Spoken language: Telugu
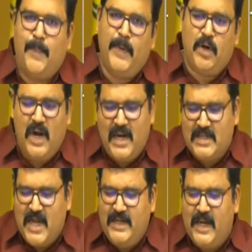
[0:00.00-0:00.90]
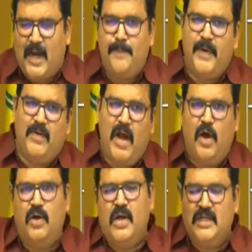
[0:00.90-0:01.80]
ఆ డబ్బును కూడా డిజైన్ టెక్ కంపెనీ
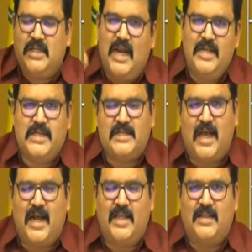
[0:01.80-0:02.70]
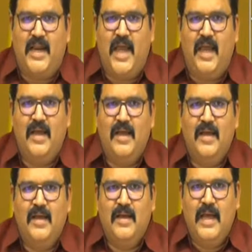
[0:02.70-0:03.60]
వాళ్ళు చెల్లించేశారు కదా తిరిగి
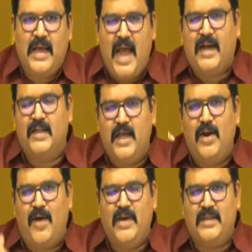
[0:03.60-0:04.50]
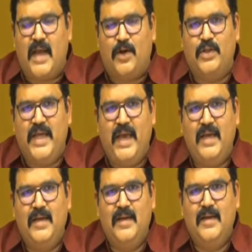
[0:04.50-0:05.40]
ఇంకా ఇక్కడ దీనిలో అవినీతి ఎక్కడుంది
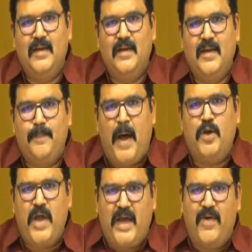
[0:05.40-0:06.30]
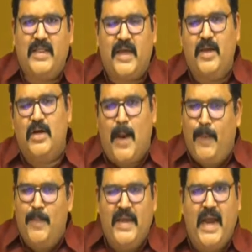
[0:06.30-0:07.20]
పన్ను ఎగవేతకినో
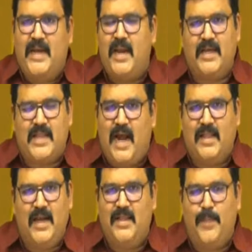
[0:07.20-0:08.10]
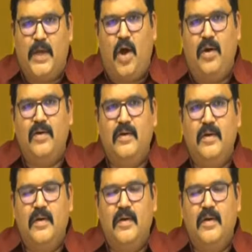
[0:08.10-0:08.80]
డబ్బులు మింగేయటానికి తేడా తెలీదా మీకు